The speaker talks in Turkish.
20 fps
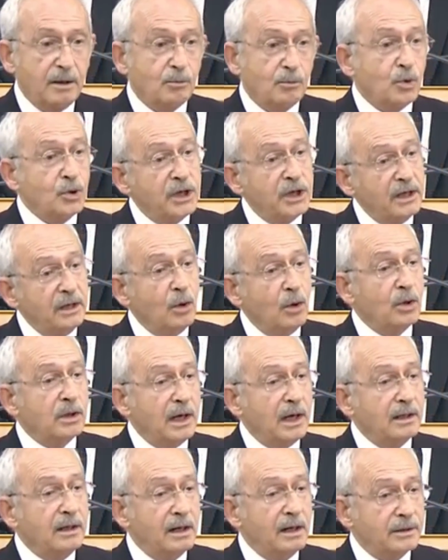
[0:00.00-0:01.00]
Bu yeni
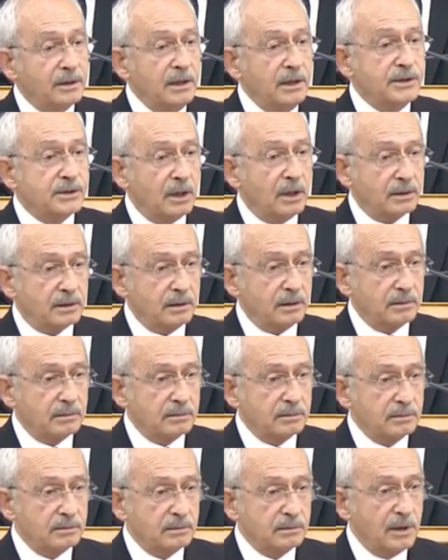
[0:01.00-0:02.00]
olaylar değil zaten.
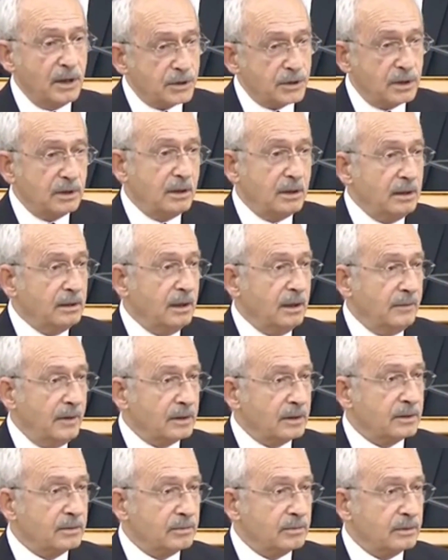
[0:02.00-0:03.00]
Eskiden de
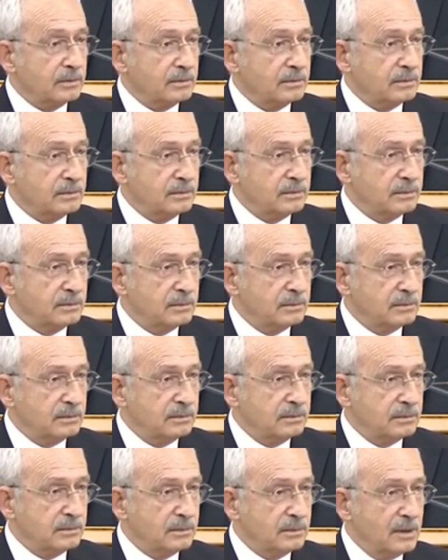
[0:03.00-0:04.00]
vardı bu.
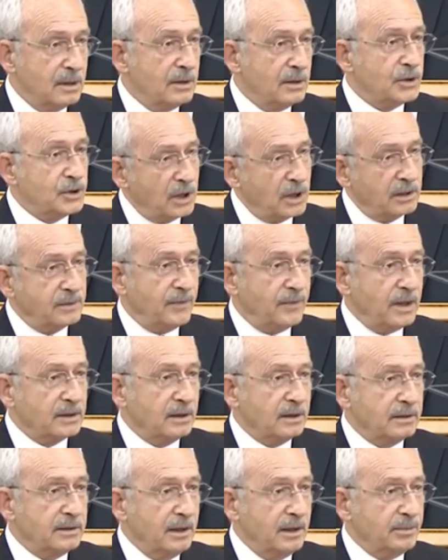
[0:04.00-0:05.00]
Jet
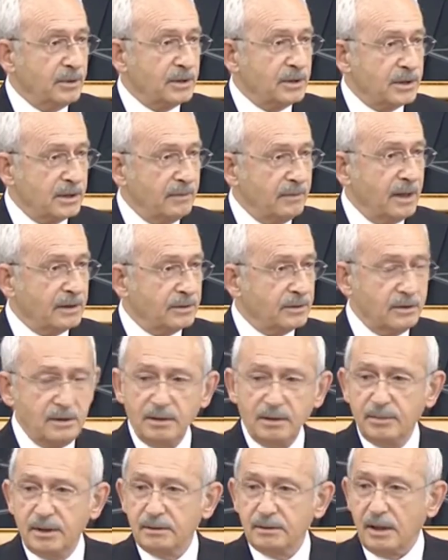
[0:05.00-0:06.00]
Waddle diye birisi vardı
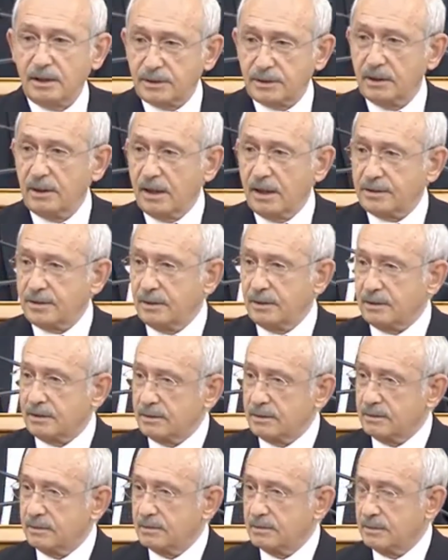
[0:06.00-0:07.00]
değil mi?
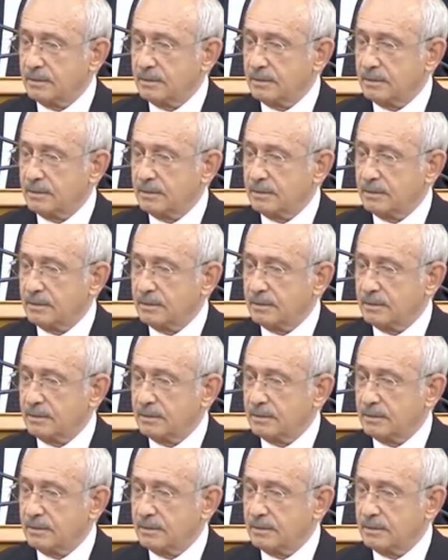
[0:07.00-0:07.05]
Hatırlarsınız.